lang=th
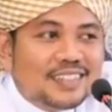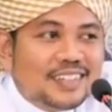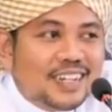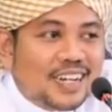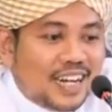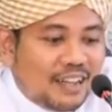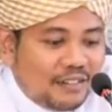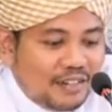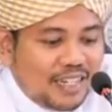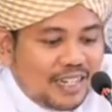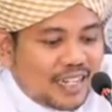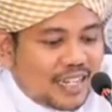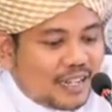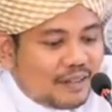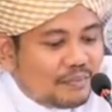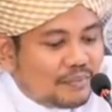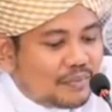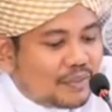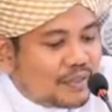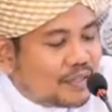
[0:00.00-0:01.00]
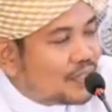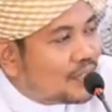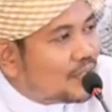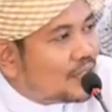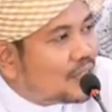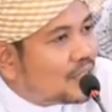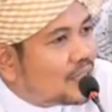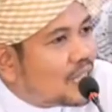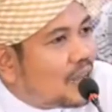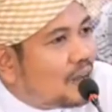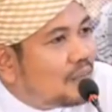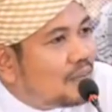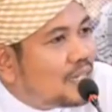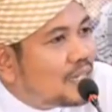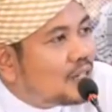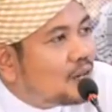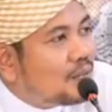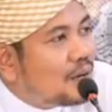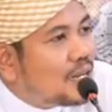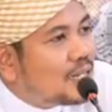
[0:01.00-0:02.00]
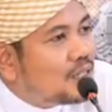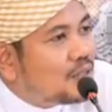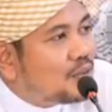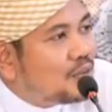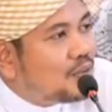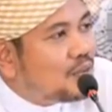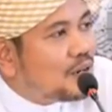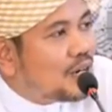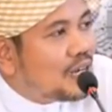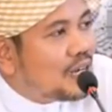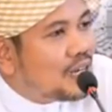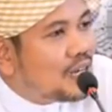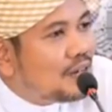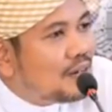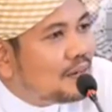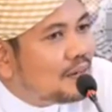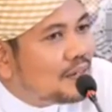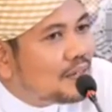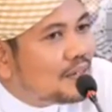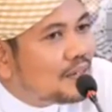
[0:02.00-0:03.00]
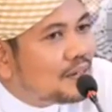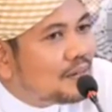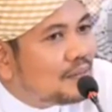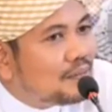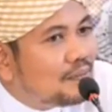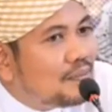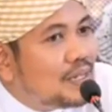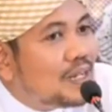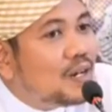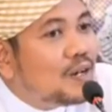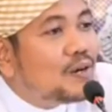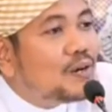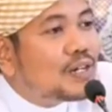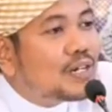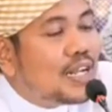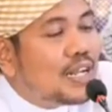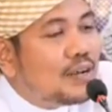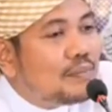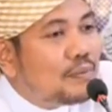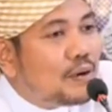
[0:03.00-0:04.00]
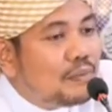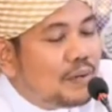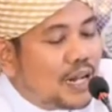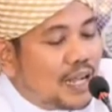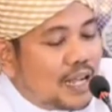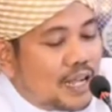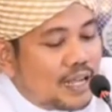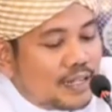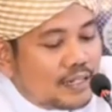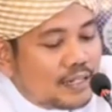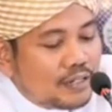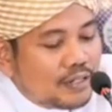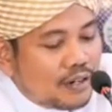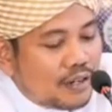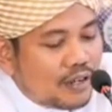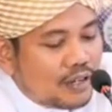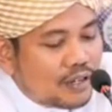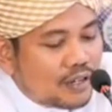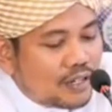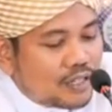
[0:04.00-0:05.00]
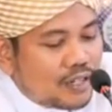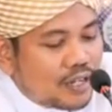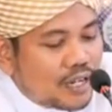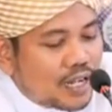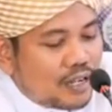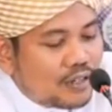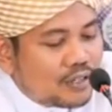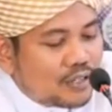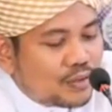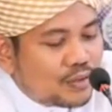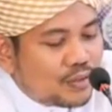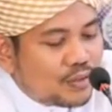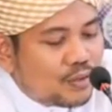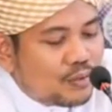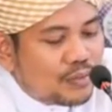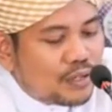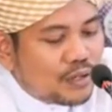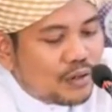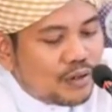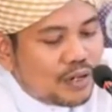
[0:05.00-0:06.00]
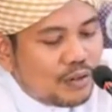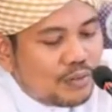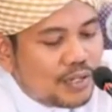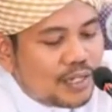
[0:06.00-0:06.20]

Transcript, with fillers: แล้วนี่ครับถ้าไม่ตอบาตัวเมื่อโลกหน้าพบหน้าอาคิเราะห์ก็ต้องเข้าสู่ขุมนรกอเว